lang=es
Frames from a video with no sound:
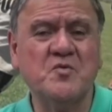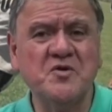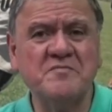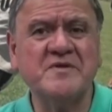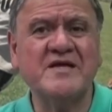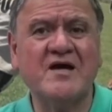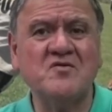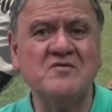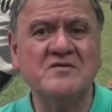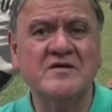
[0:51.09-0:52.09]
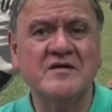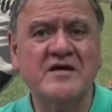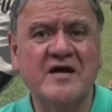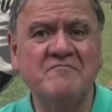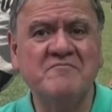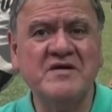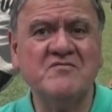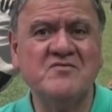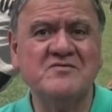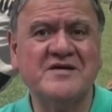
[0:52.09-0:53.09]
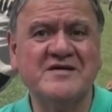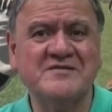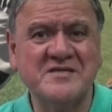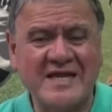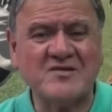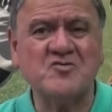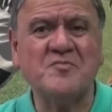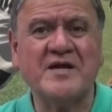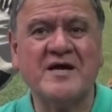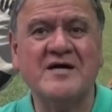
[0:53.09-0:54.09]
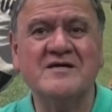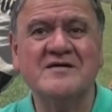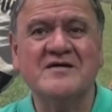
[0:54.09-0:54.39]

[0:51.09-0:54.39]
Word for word: un invitado en vivo, en directo para